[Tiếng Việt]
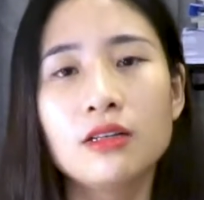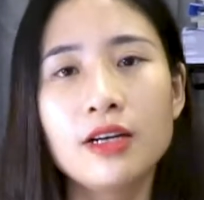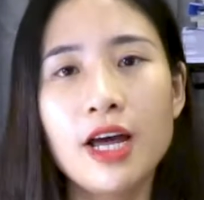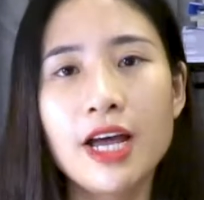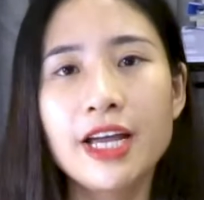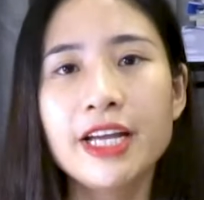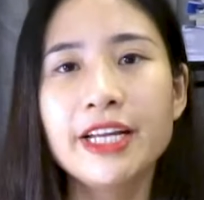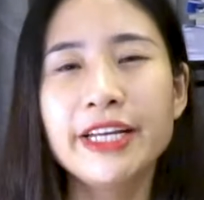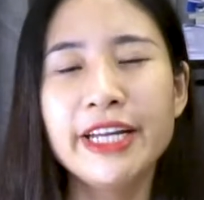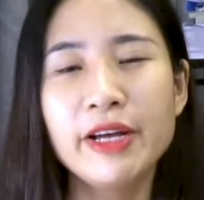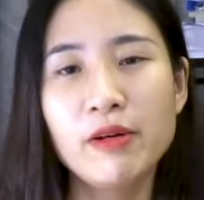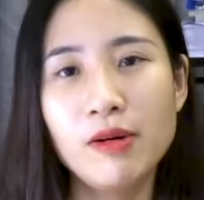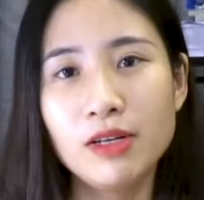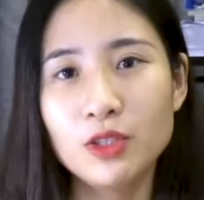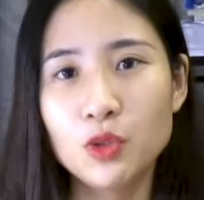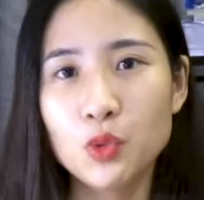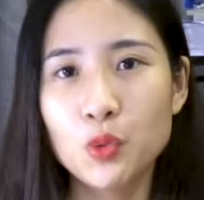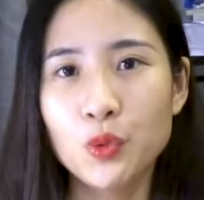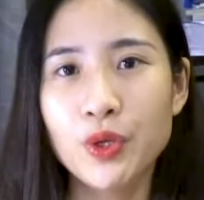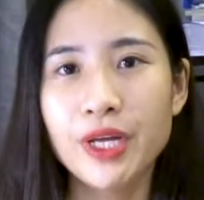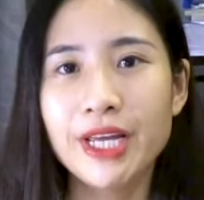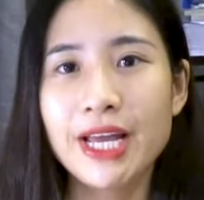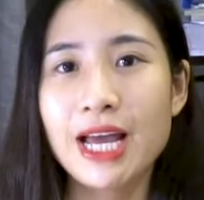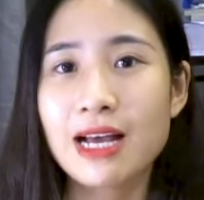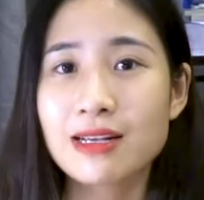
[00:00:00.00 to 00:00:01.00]
đây nếu là chủ
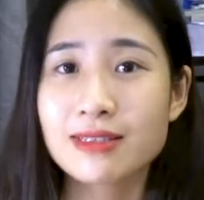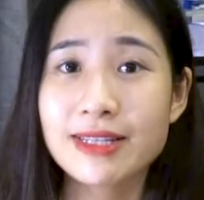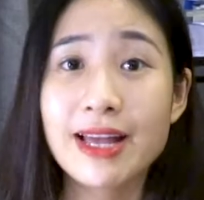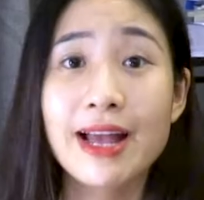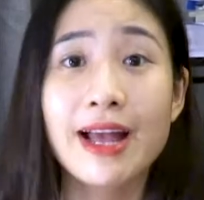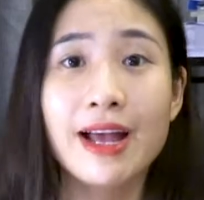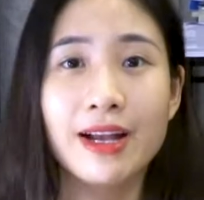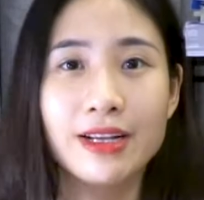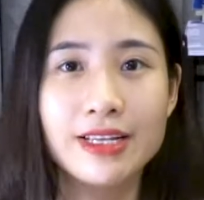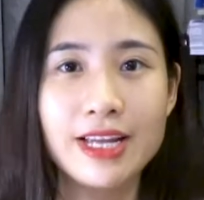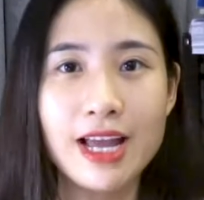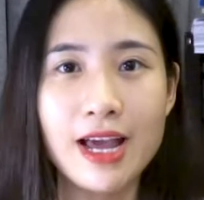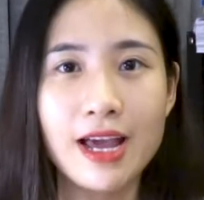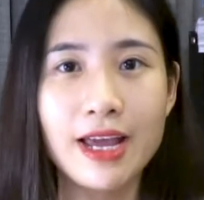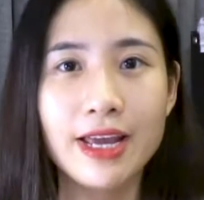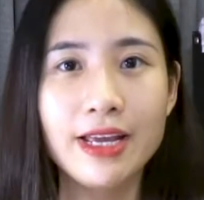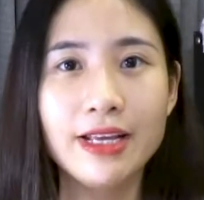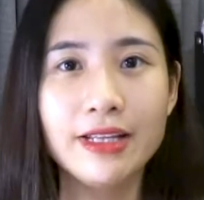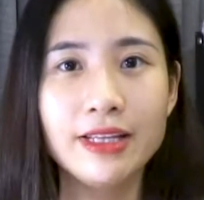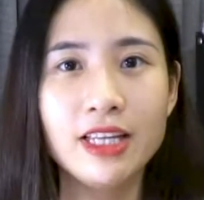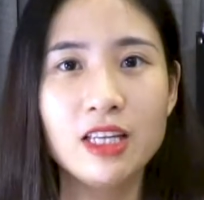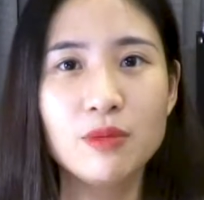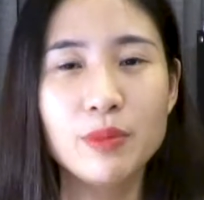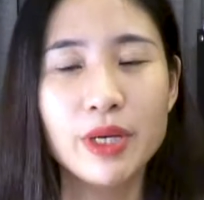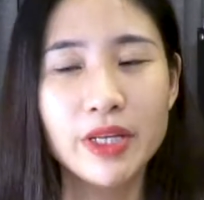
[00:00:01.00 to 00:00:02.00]
đề hàng giả hàng nhái
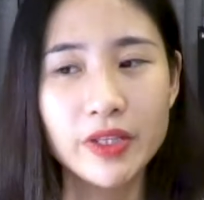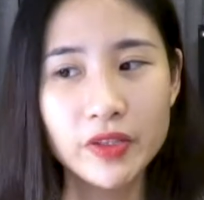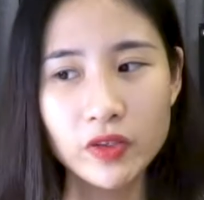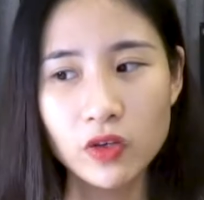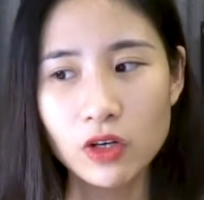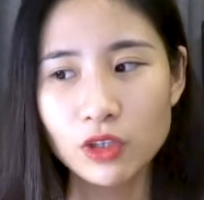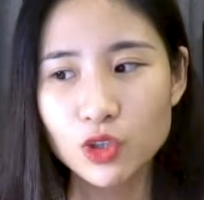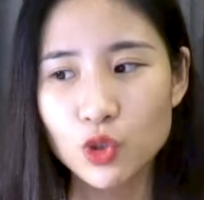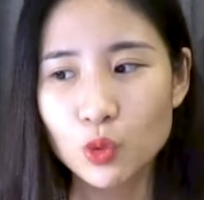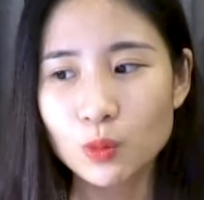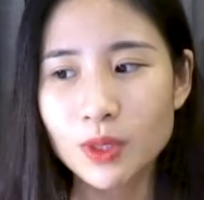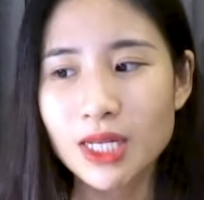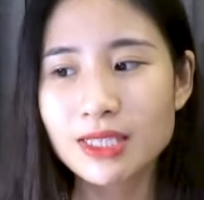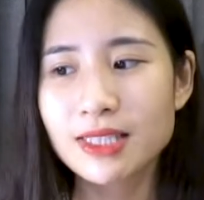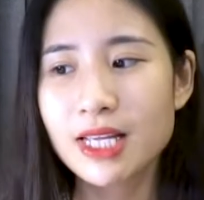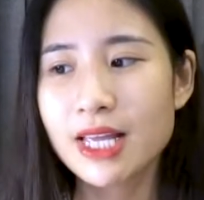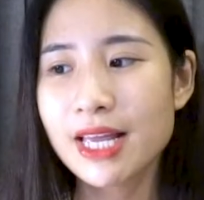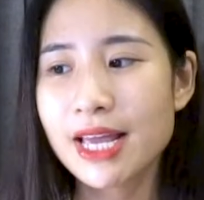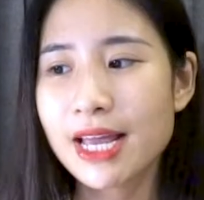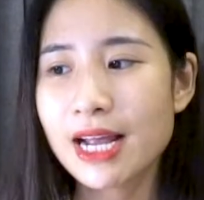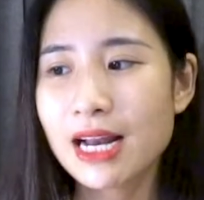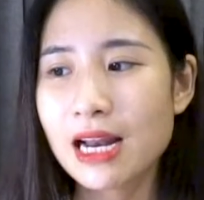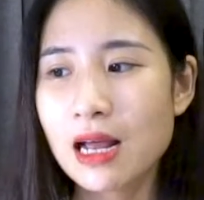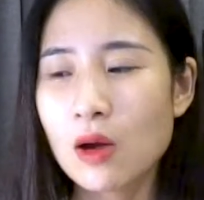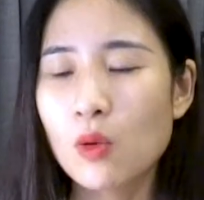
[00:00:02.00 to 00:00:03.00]
thì bình thường chúng ta sẽ
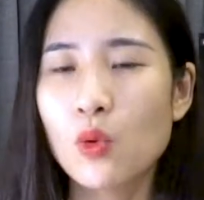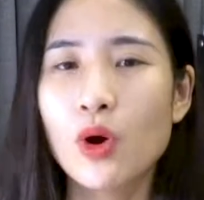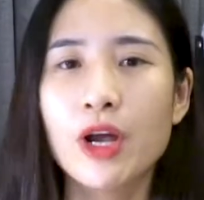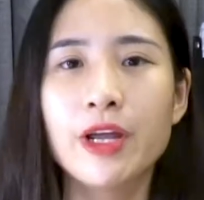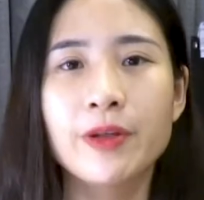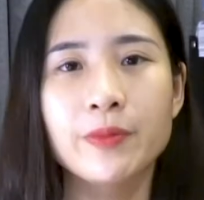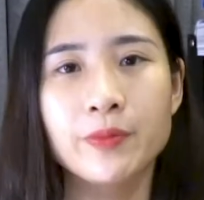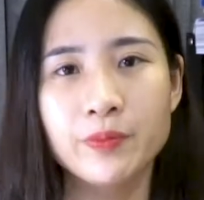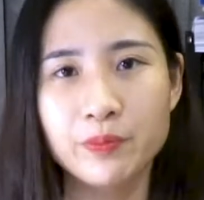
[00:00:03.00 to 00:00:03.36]
nghe là ôi